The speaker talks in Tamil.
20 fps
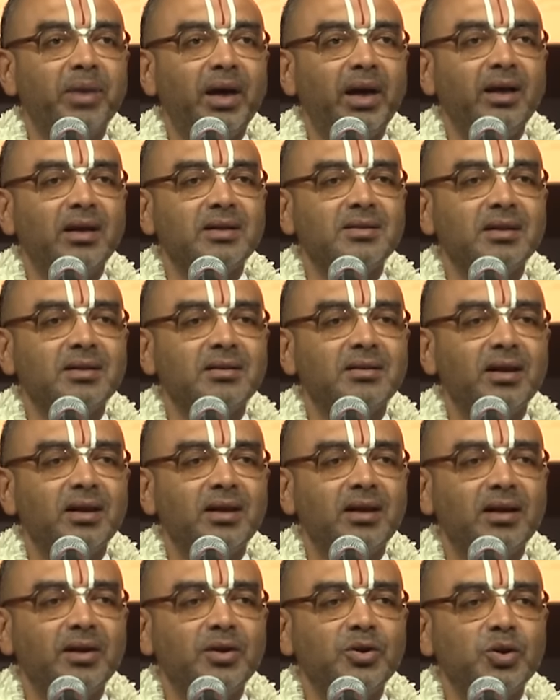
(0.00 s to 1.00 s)
மேய
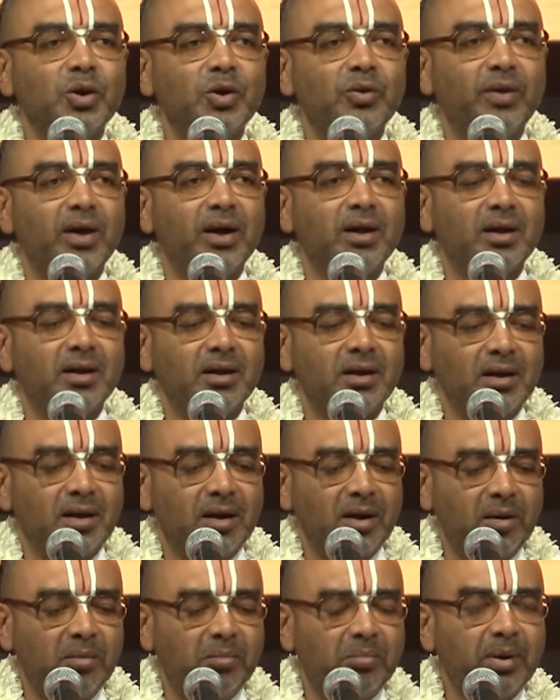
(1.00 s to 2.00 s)
சித்திகின்னு சொல்லுவார்கள்
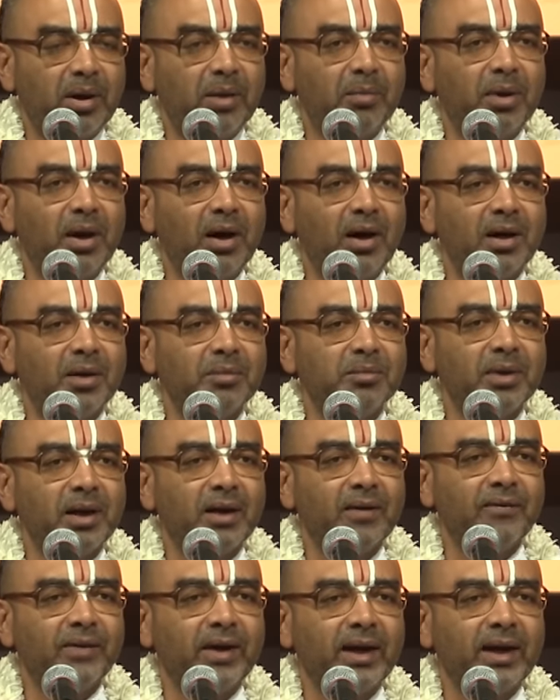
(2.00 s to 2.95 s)
பிரமாணங்கிற